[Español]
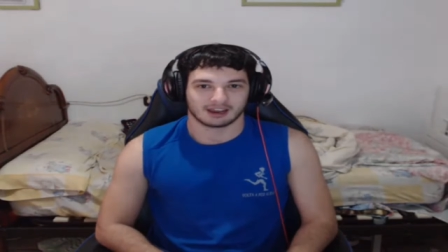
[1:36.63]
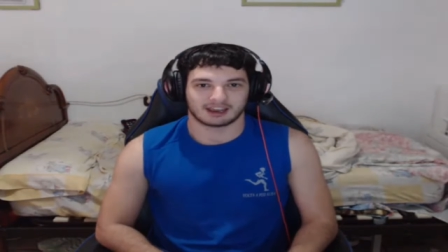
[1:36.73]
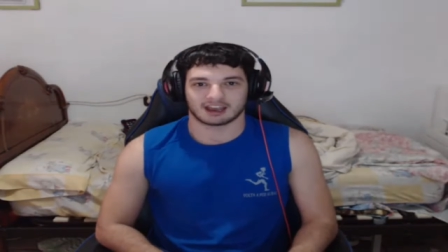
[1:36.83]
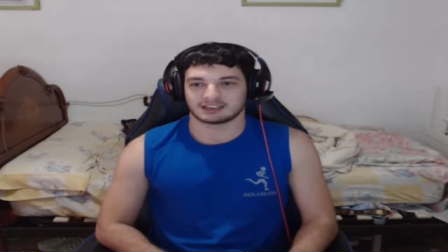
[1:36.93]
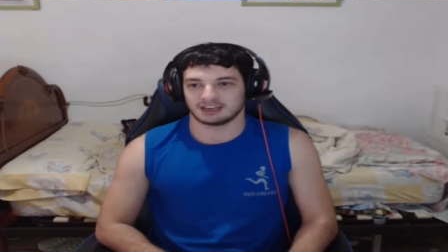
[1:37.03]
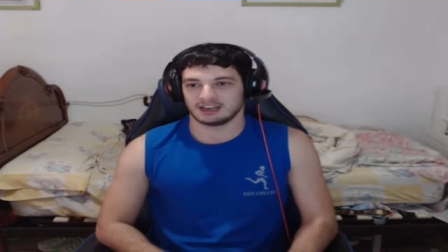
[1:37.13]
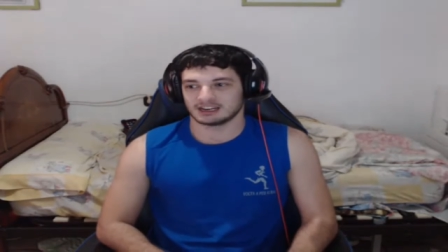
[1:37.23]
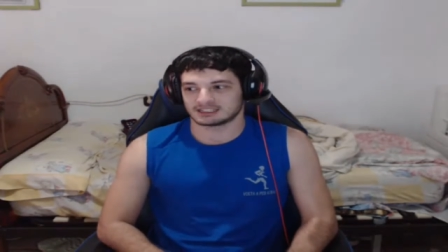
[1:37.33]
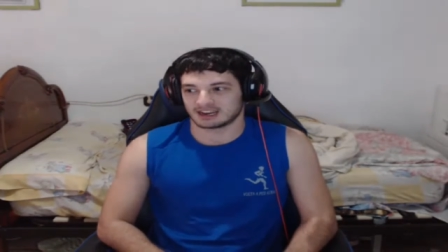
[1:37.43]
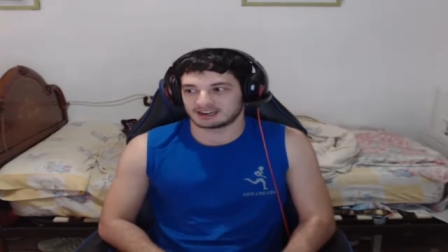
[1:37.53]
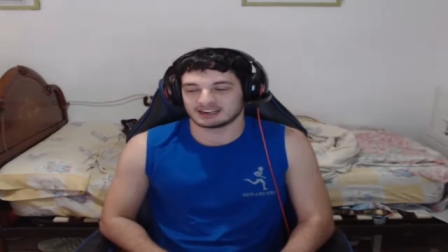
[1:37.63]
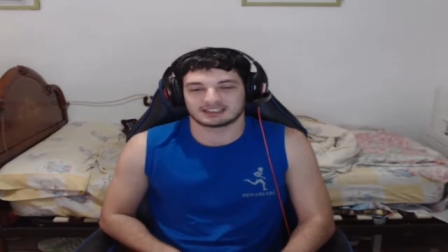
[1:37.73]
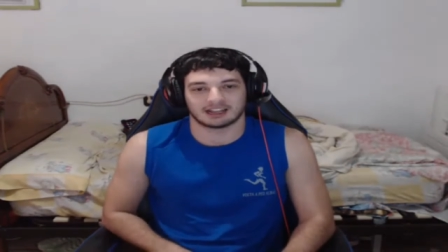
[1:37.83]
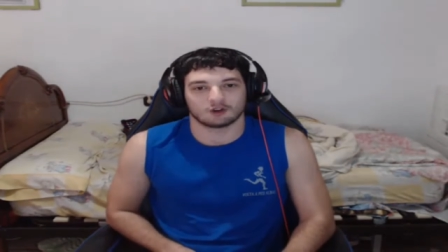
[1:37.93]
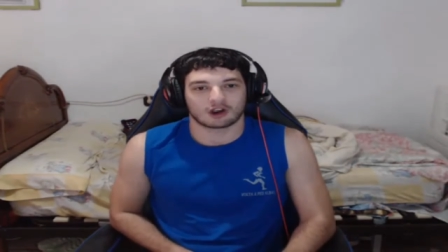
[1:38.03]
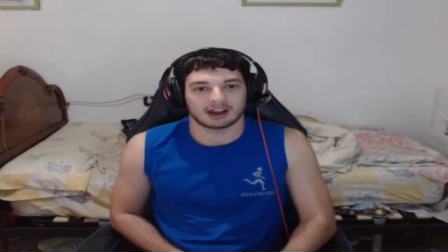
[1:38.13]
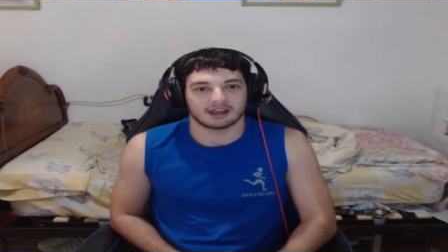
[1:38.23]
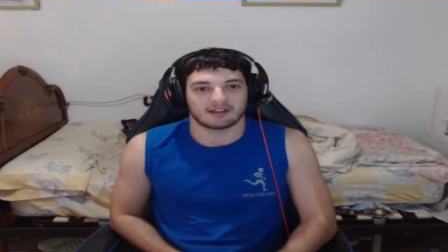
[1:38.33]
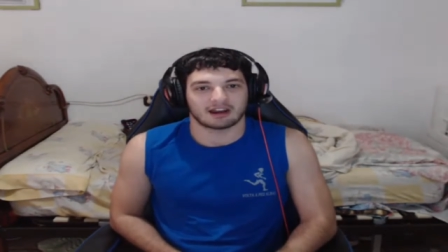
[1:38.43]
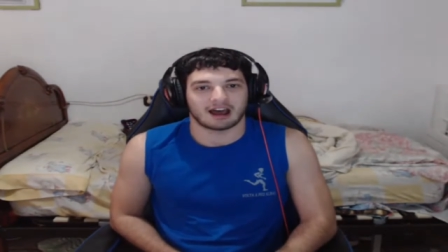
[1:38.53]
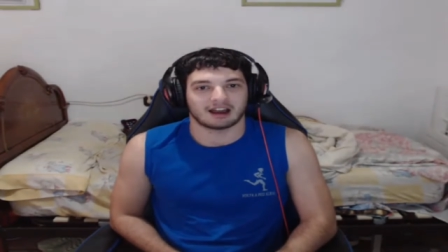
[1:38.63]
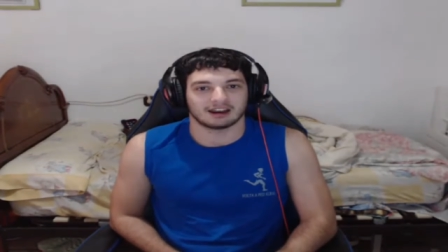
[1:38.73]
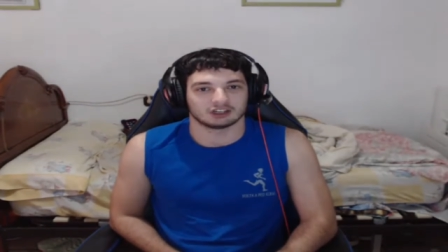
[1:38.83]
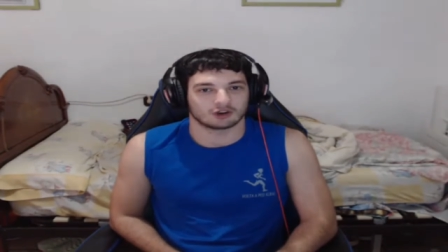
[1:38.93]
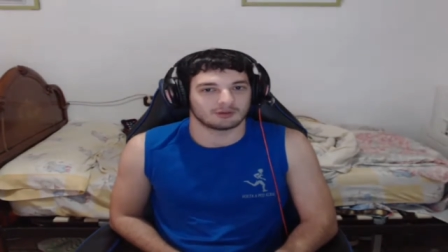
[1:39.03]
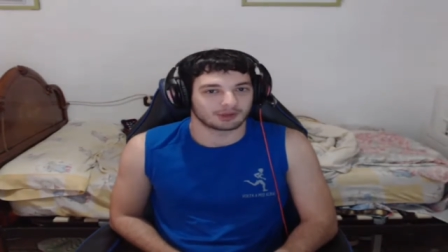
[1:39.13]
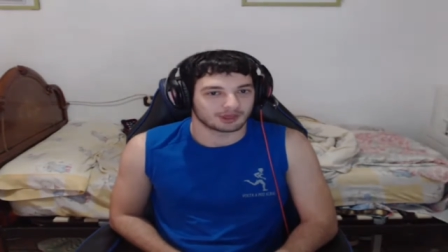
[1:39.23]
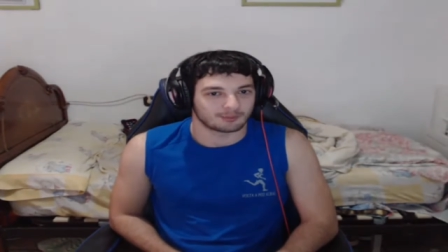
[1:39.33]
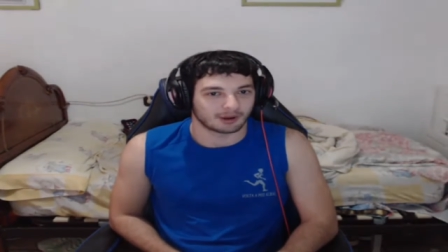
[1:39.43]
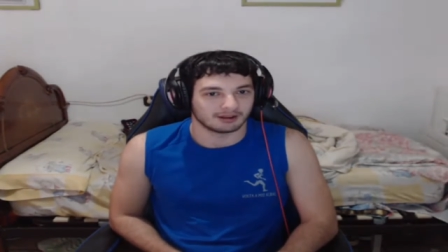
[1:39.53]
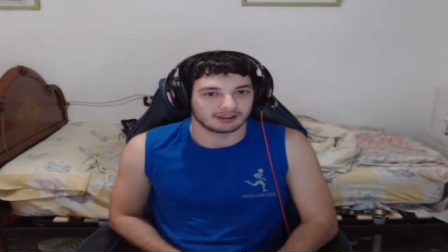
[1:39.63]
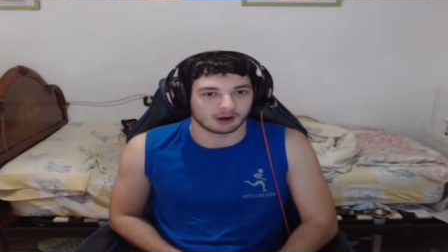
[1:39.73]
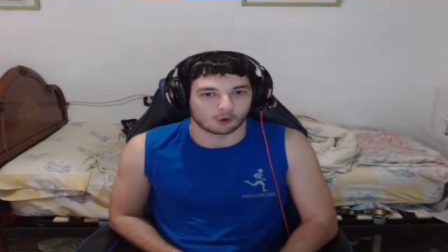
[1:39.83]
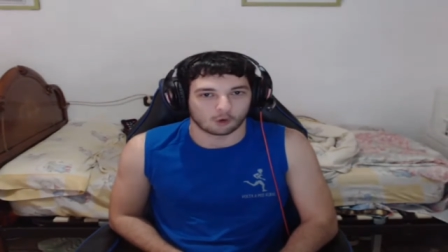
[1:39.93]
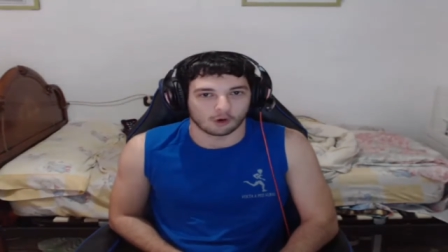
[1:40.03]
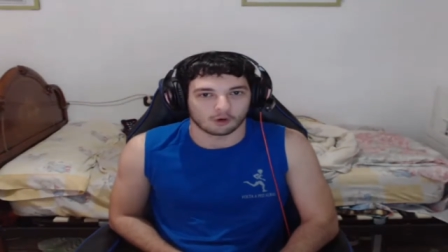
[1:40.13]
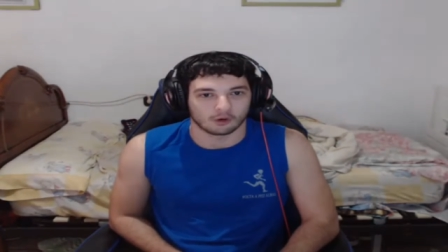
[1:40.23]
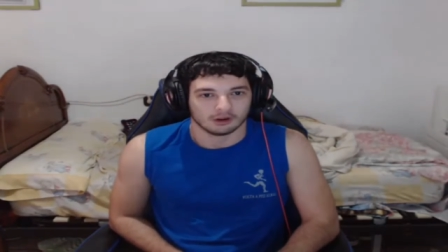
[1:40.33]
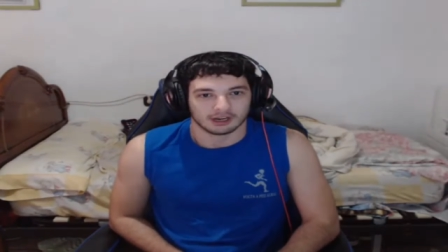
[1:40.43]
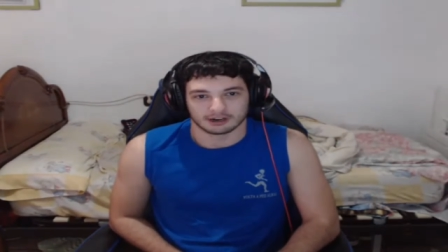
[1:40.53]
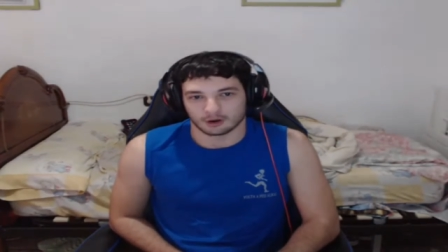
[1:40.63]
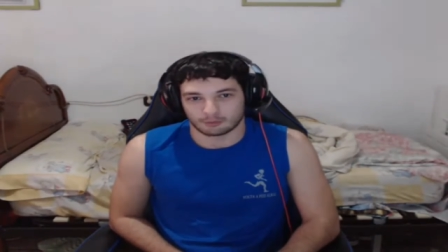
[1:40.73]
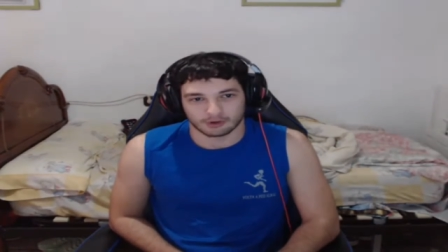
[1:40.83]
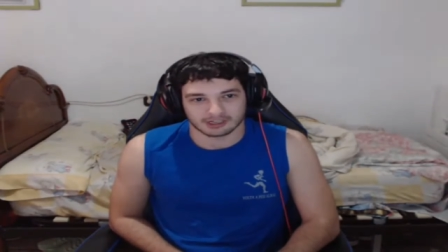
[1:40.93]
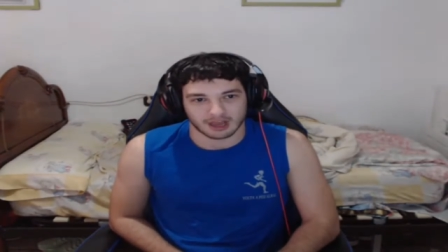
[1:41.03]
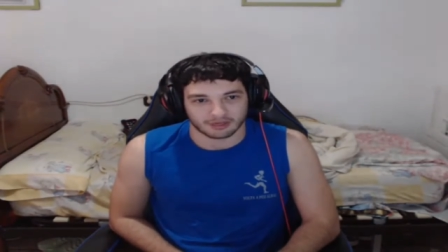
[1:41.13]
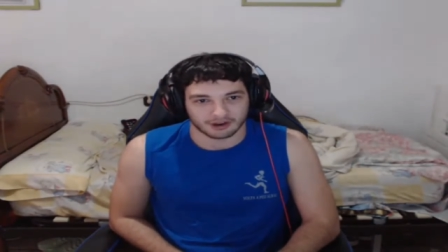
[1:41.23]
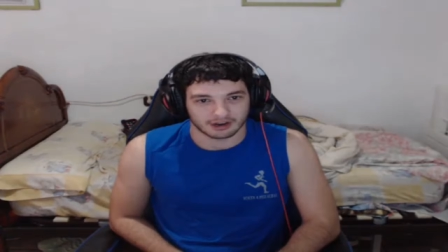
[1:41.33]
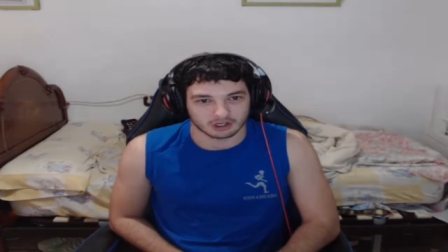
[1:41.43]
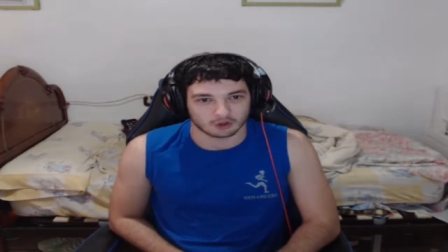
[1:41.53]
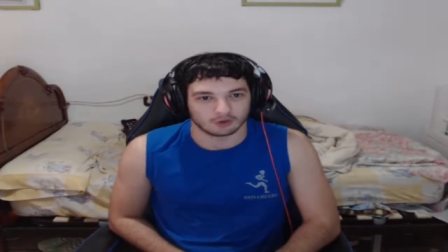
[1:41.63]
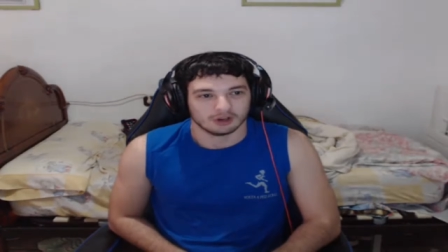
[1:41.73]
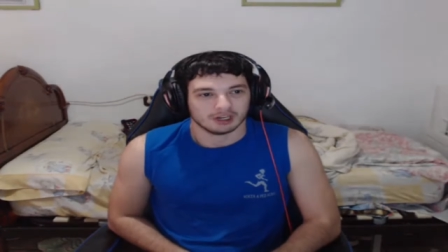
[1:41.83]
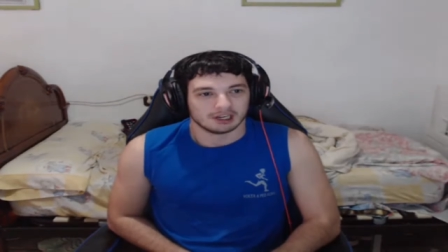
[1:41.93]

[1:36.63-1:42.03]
Que así le estás restando calidad a la historia principal del juego. No puedes hacer esto.